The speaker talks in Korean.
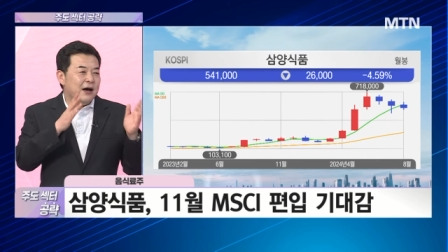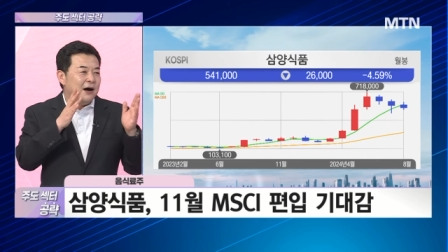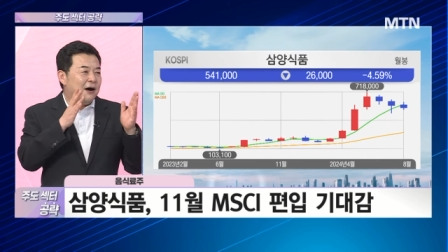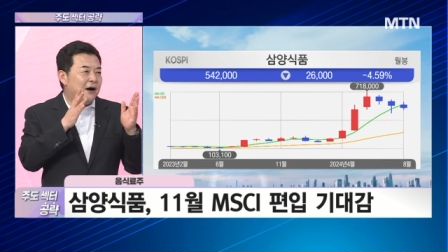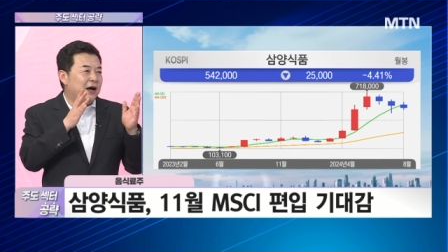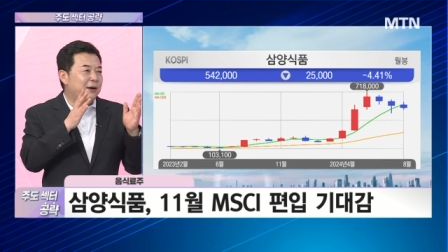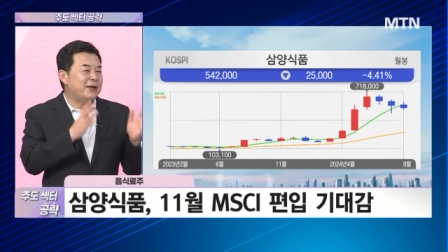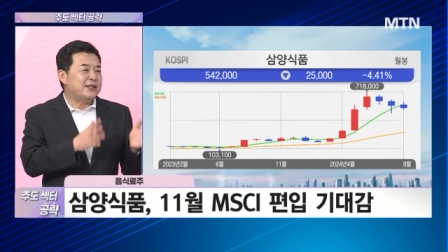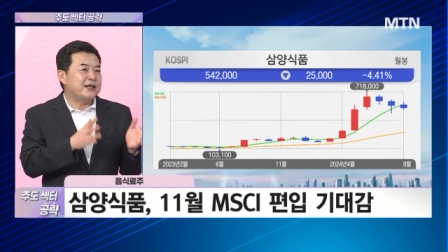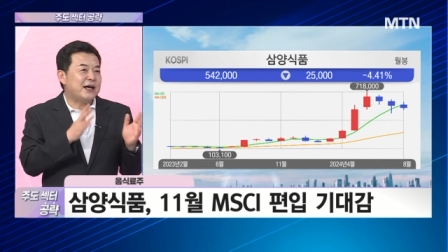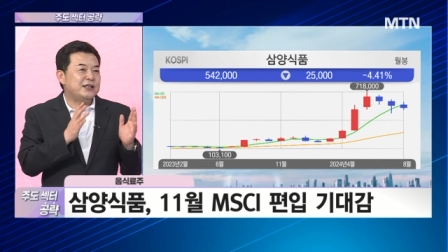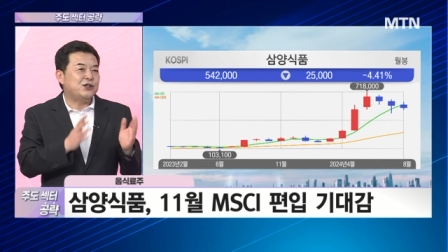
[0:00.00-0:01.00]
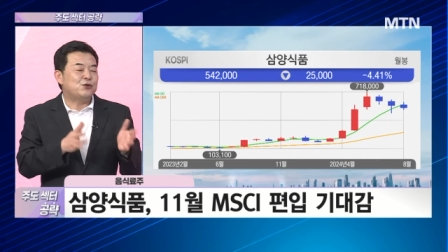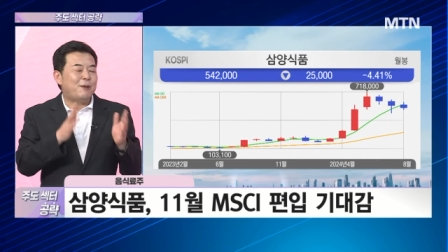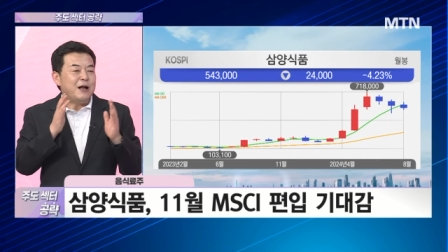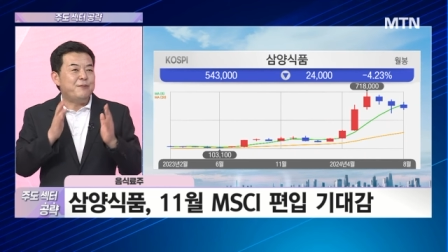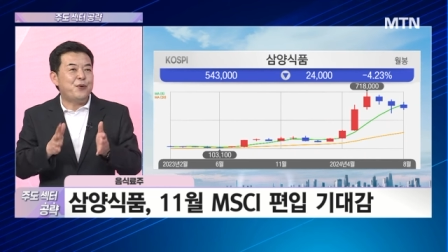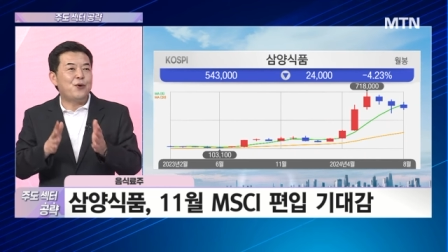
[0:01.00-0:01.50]
어, MSCI 지수
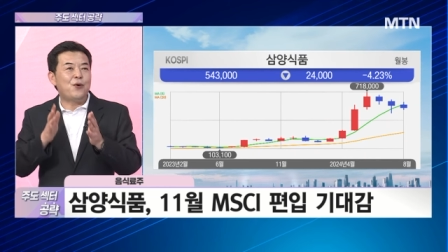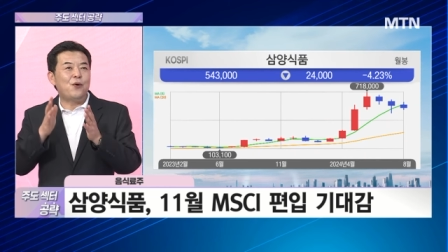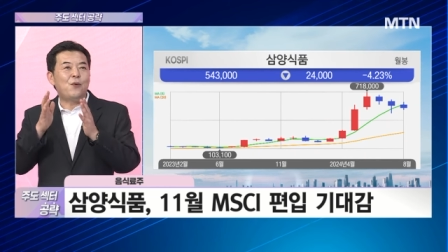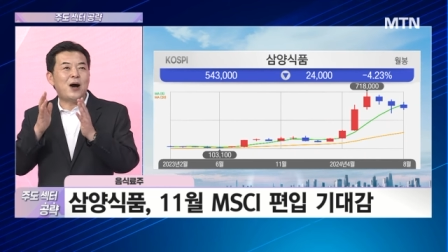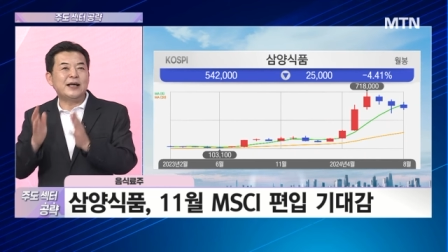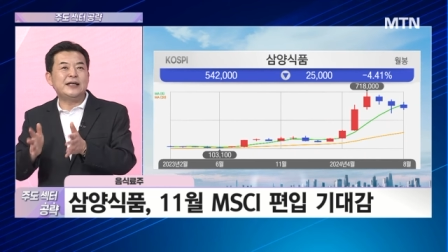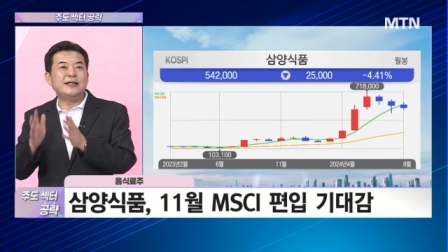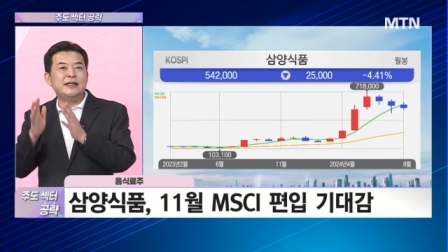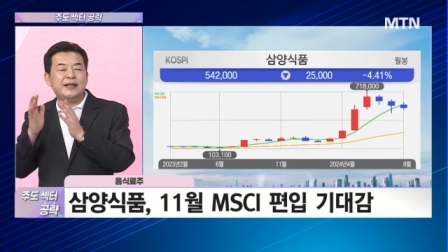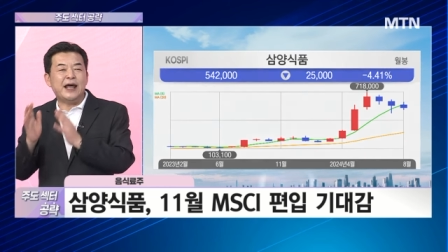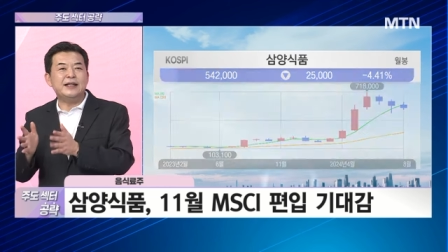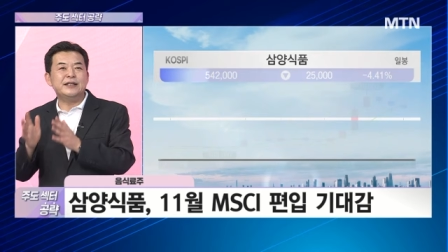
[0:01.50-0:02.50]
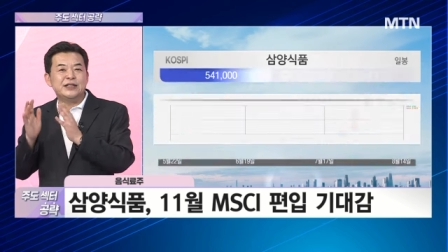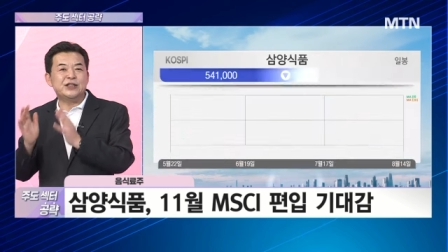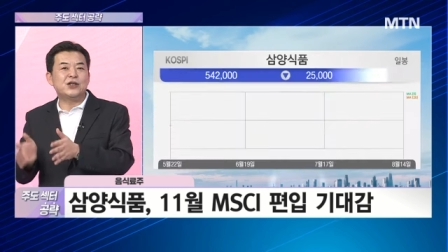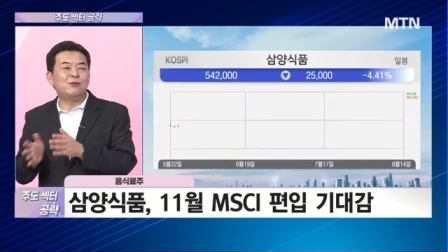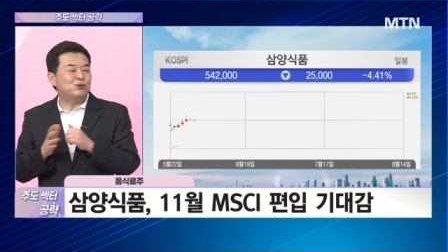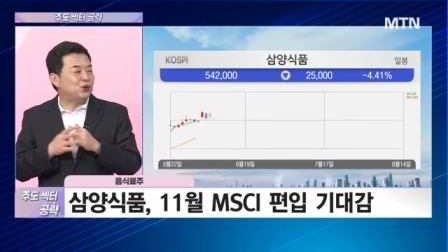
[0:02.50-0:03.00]
발표 확인이 된
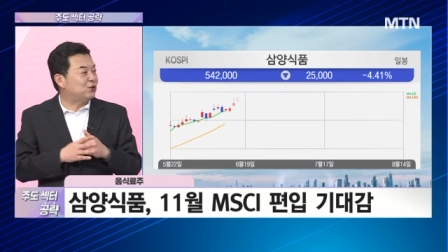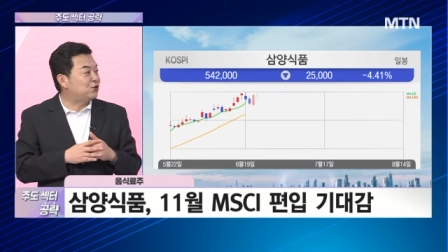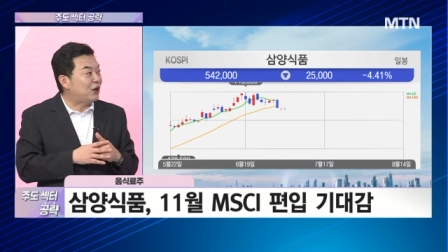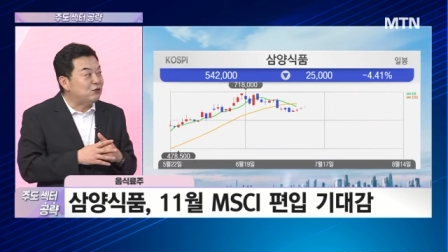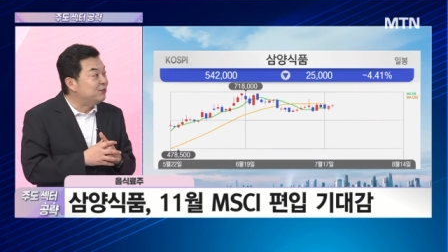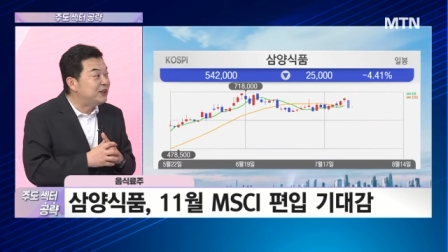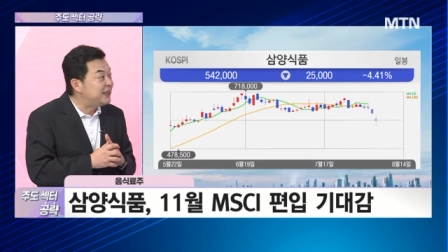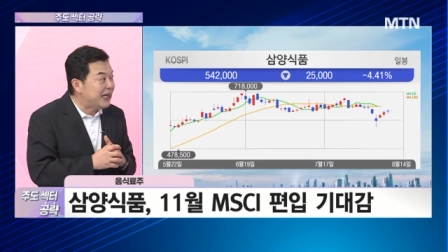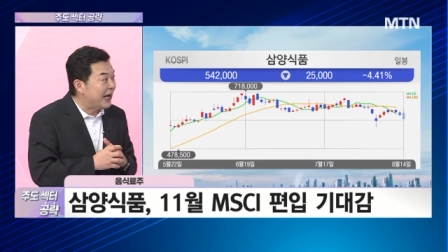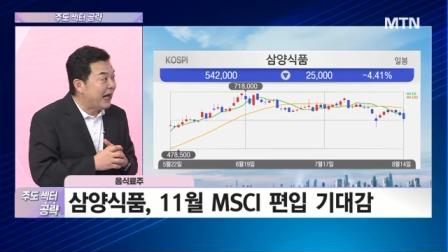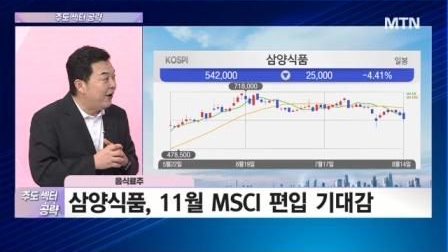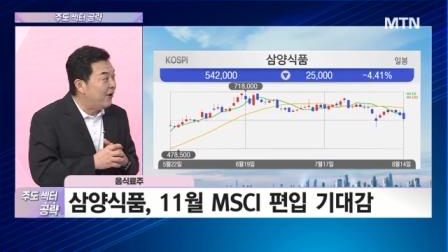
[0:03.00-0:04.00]
시점부터 주가는 움직이지 않아요.